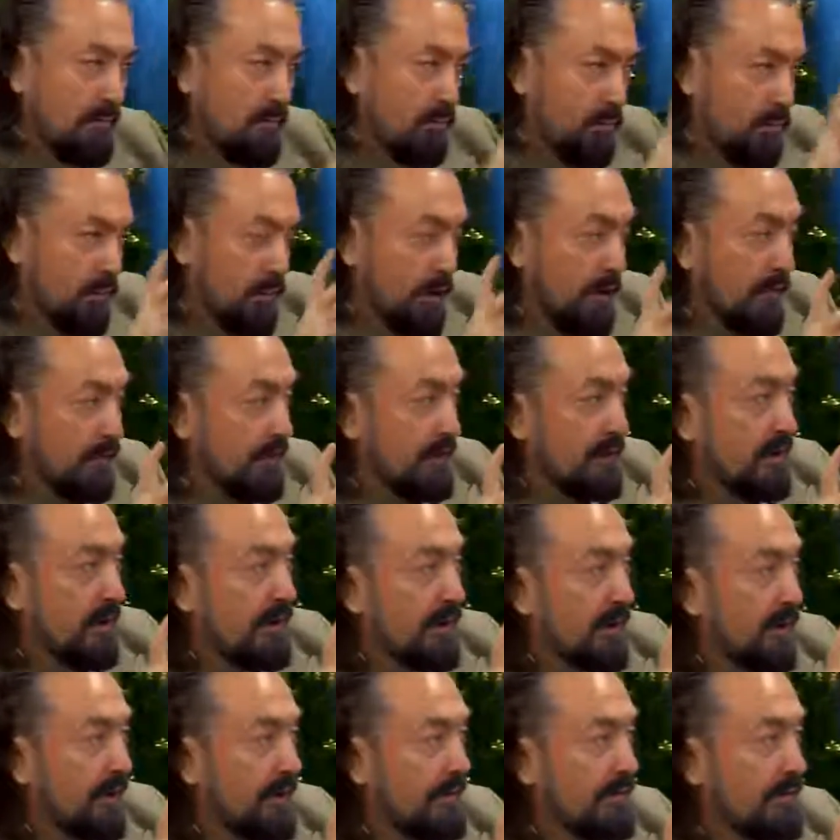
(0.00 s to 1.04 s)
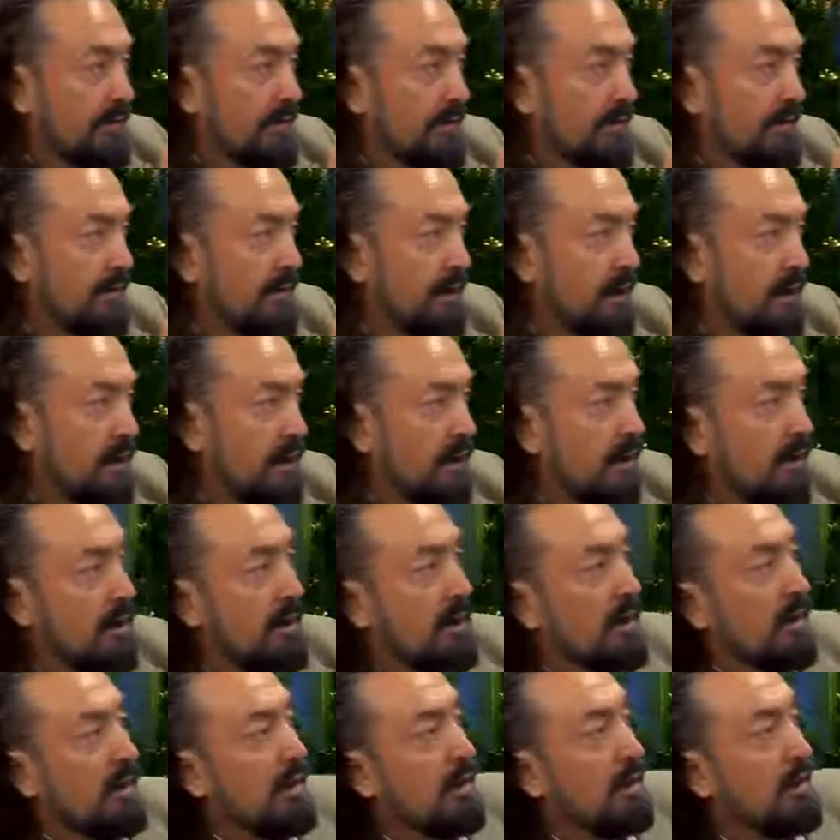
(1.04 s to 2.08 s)
E, münafık yakalandığında
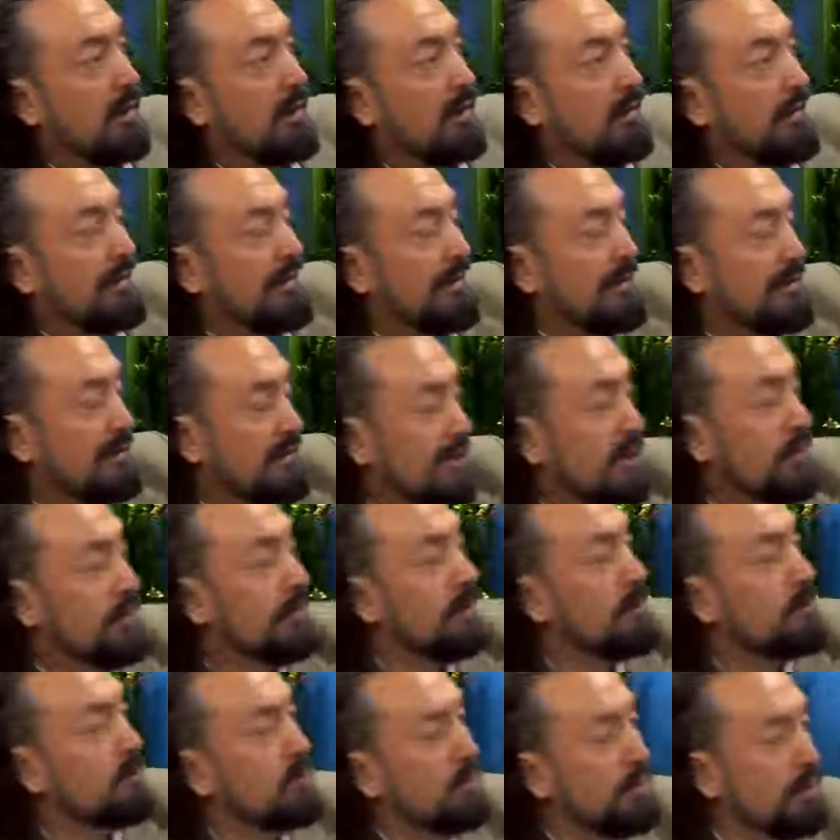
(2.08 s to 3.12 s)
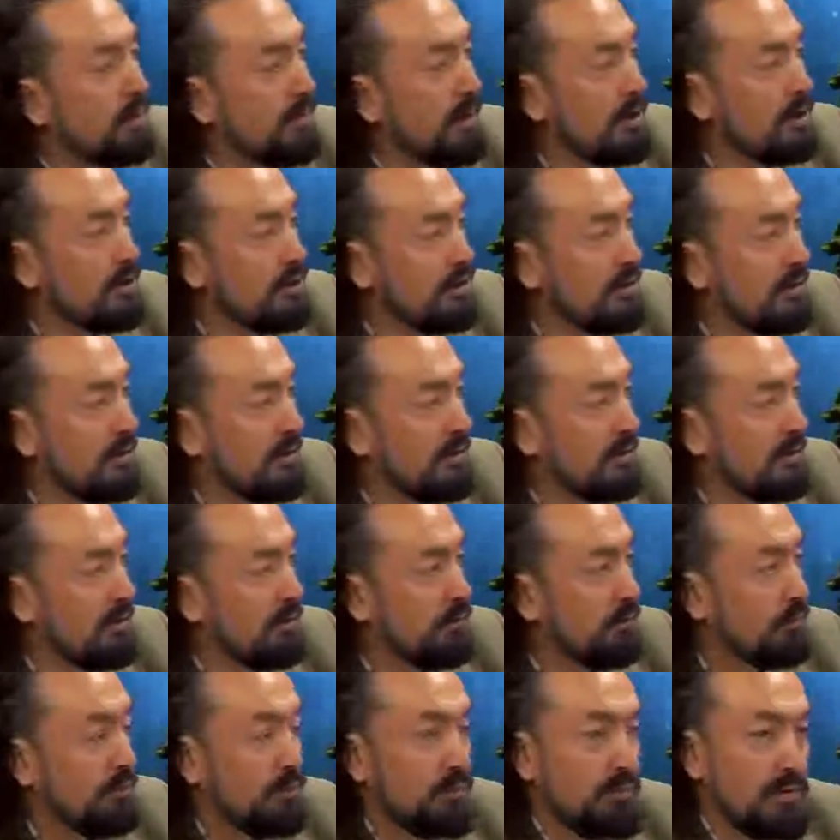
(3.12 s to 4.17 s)
e, tedbiri
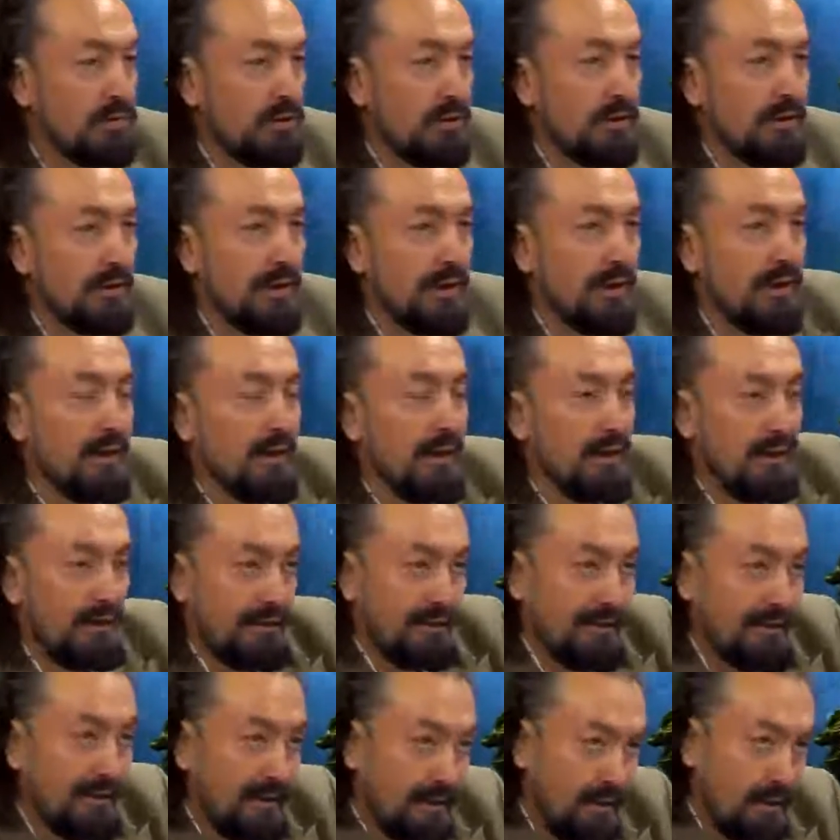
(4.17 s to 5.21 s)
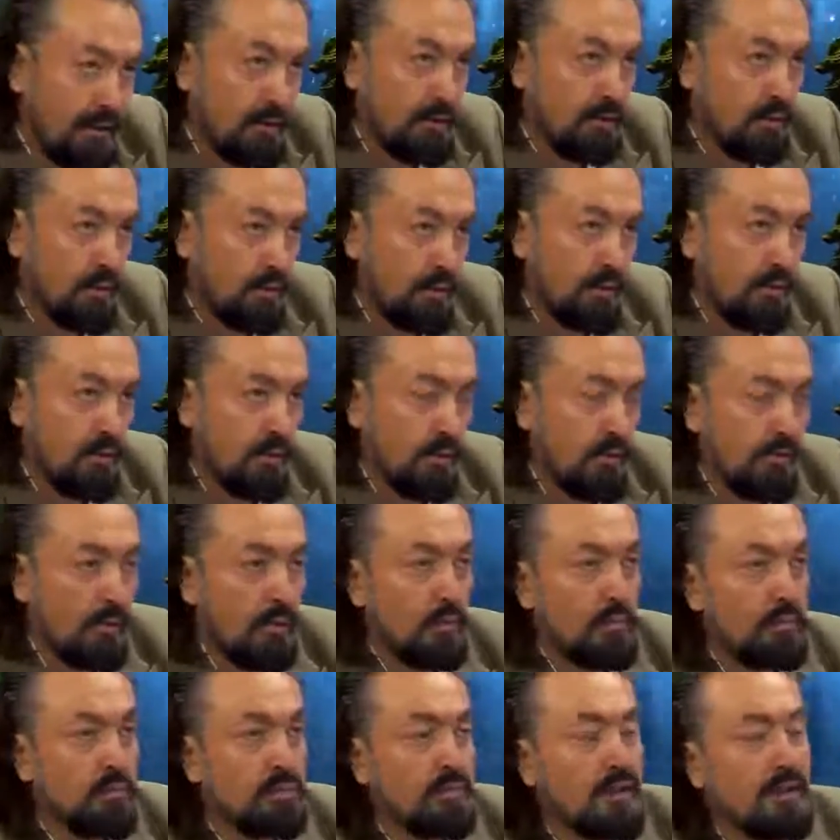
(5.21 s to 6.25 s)
yoğunlaştırır. Bunun için de iyilik
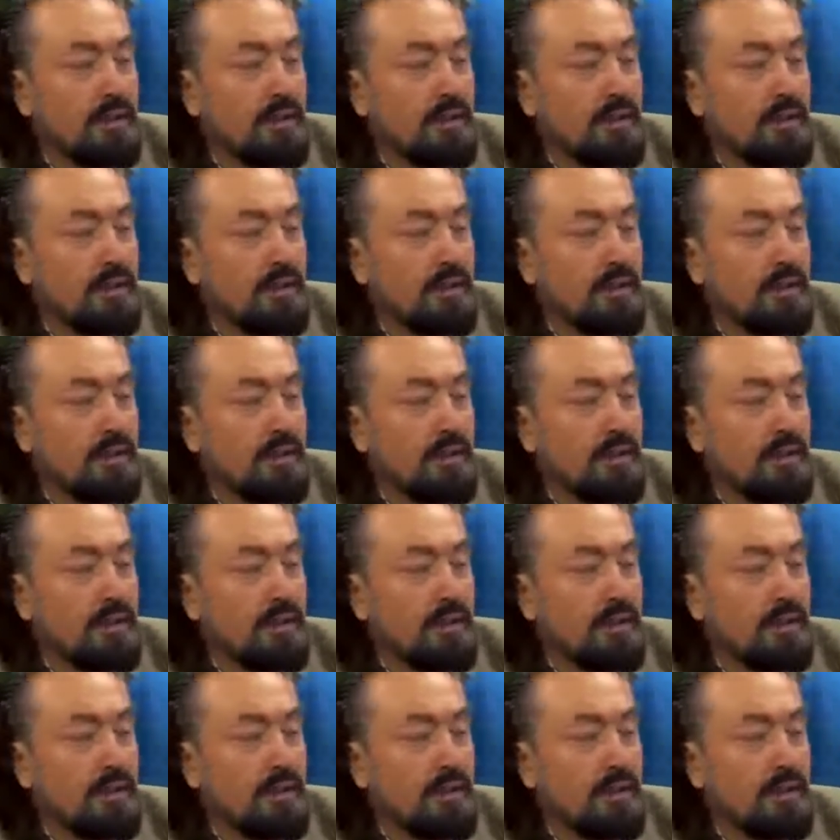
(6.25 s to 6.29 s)
görünümünü ve